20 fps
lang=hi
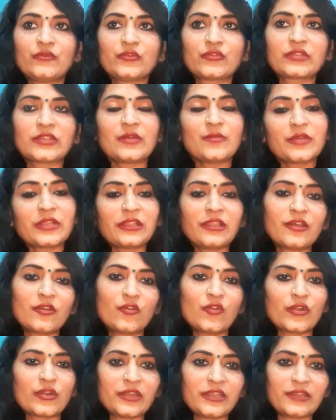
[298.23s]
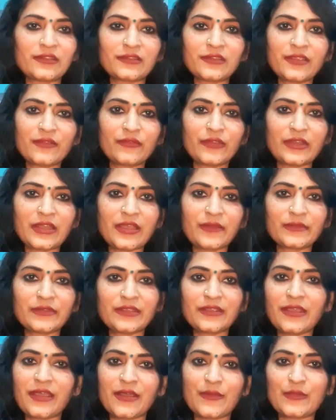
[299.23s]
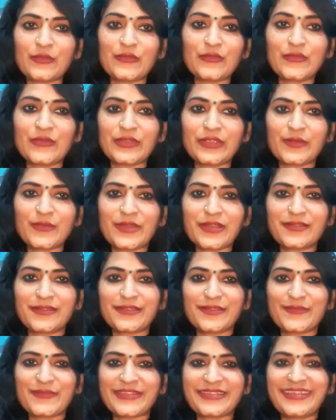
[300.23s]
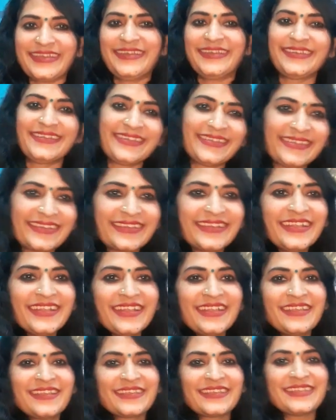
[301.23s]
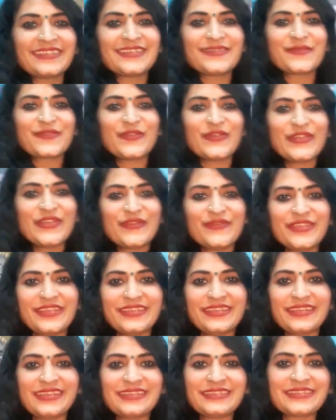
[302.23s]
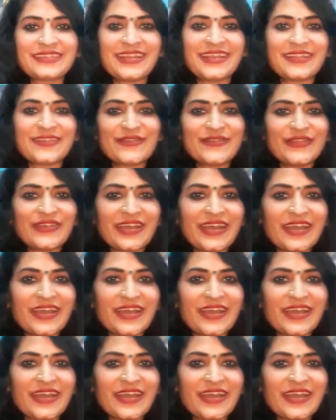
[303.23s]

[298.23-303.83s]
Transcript: उसका बदला वोट लेते हैं फिर आपसे आप लोगों को ये बात नहीं पता है कि जब कोई भी इंसान को